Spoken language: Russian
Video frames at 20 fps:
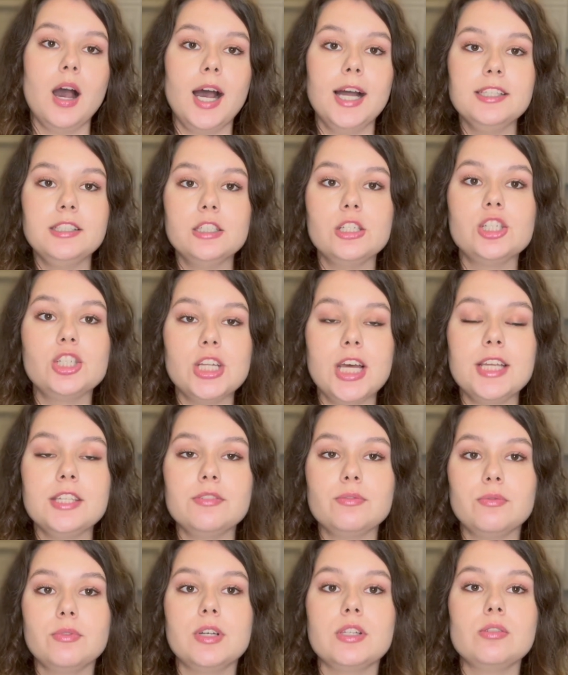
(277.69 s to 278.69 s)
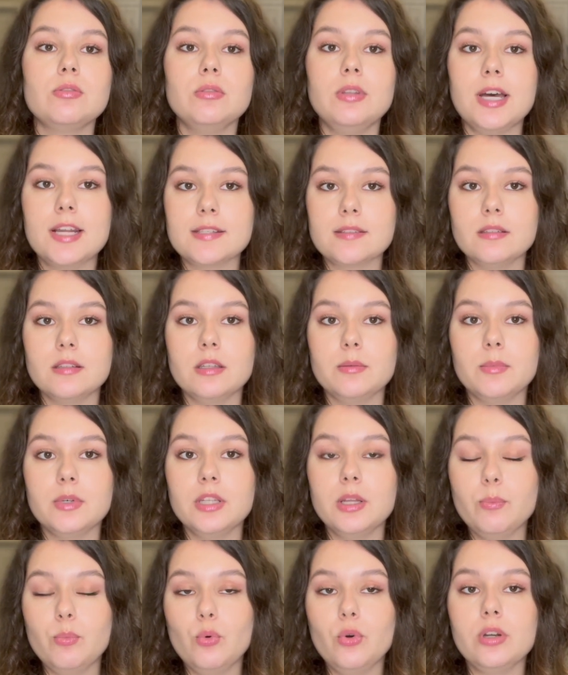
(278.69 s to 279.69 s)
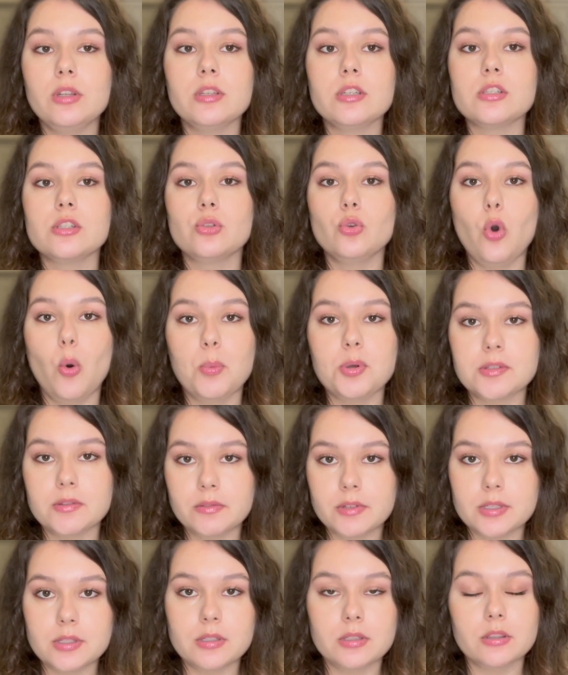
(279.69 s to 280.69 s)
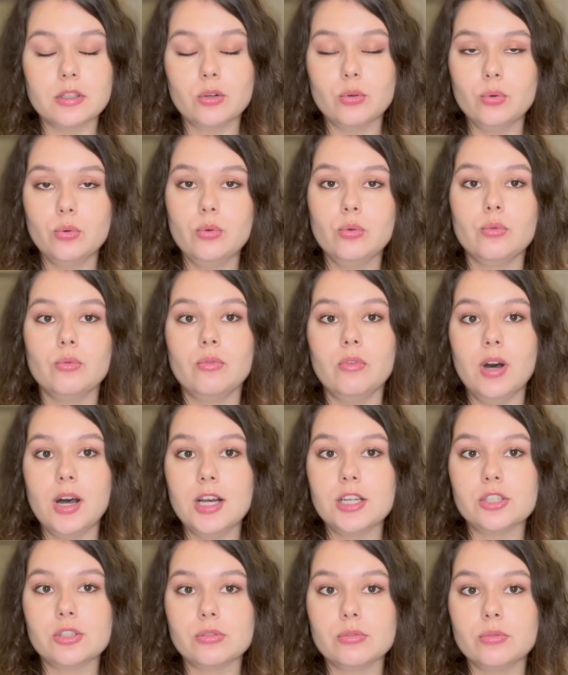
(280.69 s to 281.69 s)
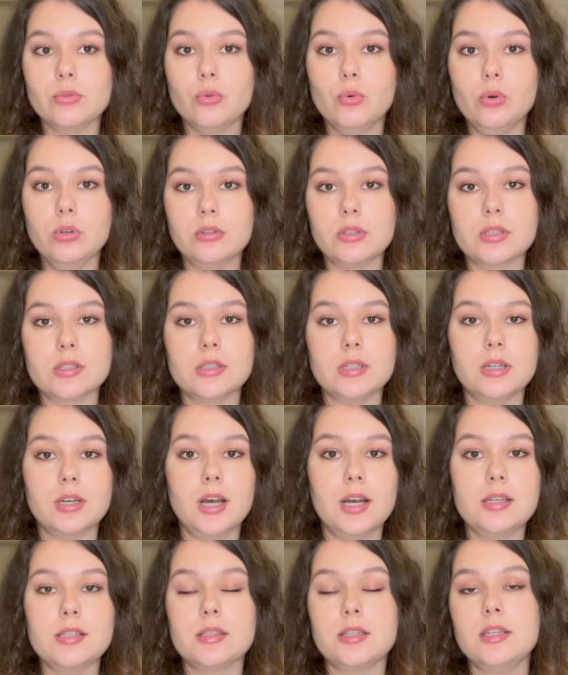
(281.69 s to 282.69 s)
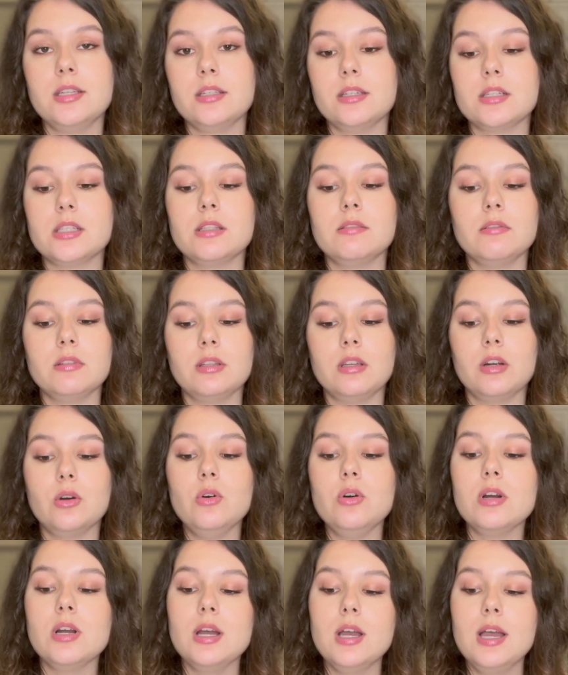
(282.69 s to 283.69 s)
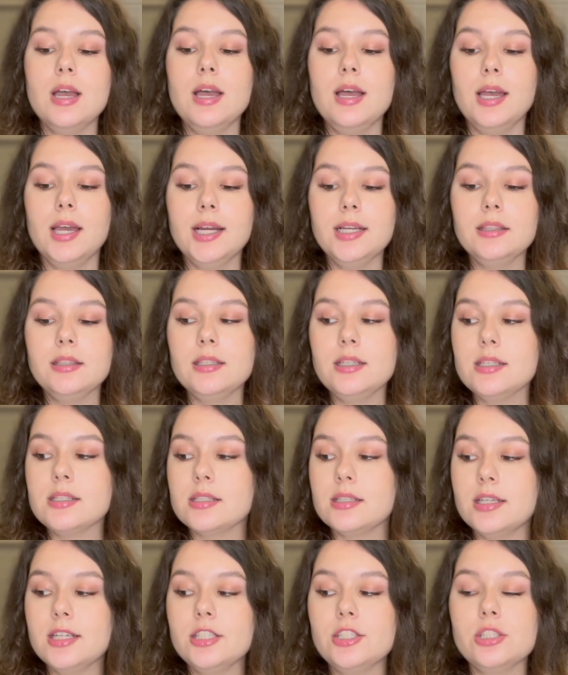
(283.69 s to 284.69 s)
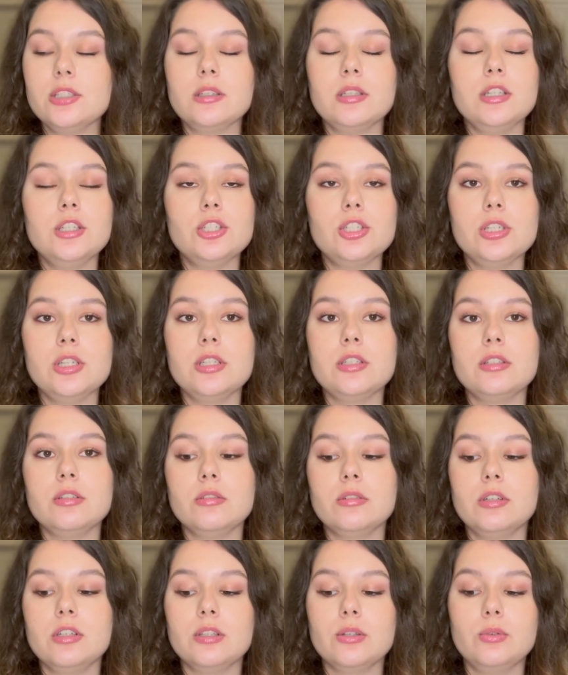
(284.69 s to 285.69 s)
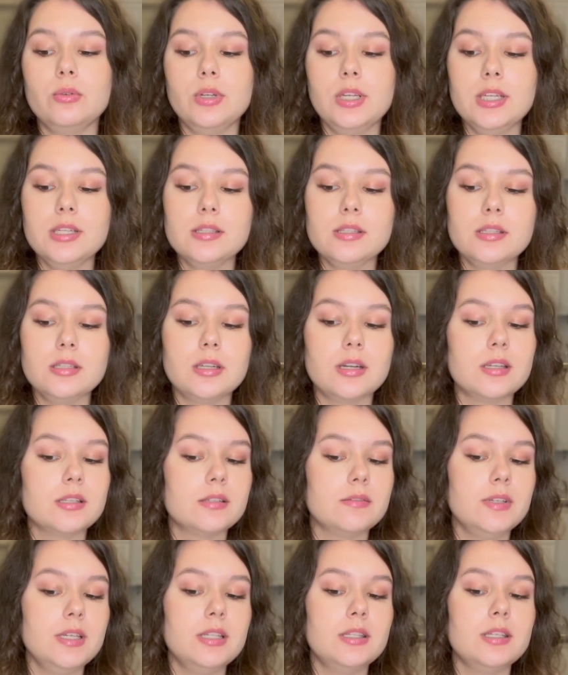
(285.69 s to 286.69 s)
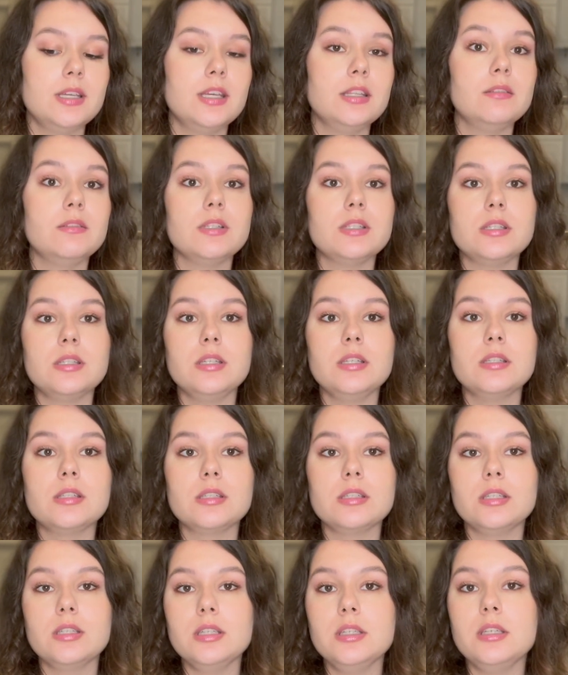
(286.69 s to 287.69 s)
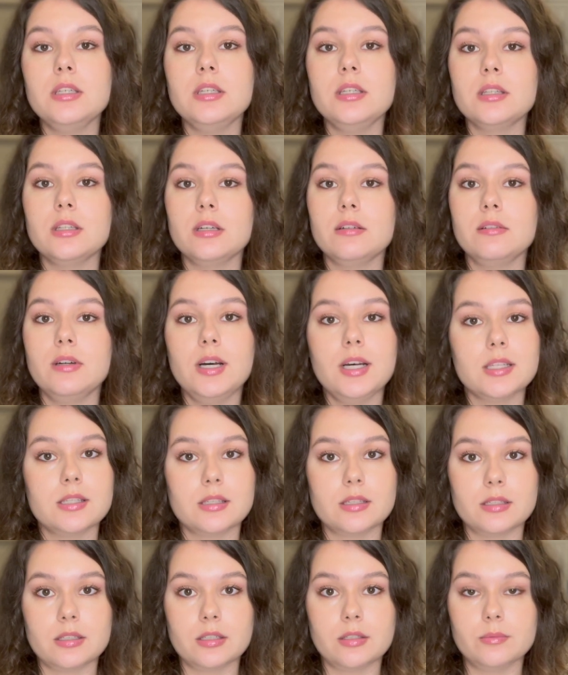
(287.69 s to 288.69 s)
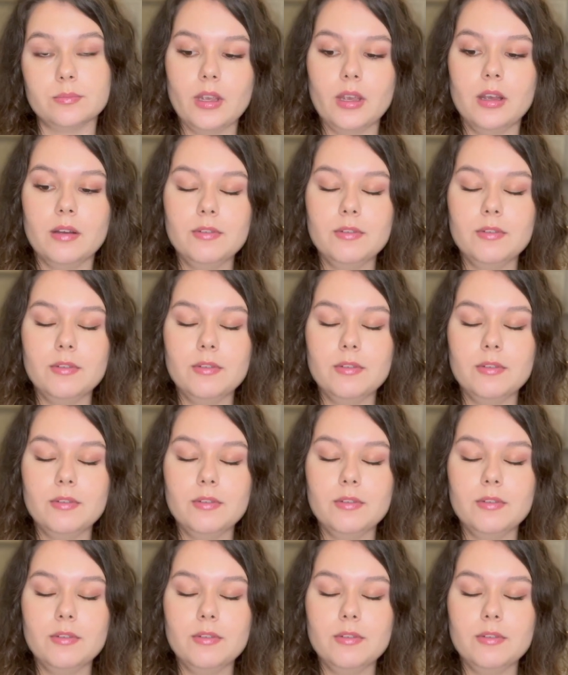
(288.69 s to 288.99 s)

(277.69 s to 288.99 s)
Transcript: А держать в государственной монопольной собственности такую важную отрасль, как строительство дорог, это значит лишить ее конкуренции, развития инвестиций и инноваций.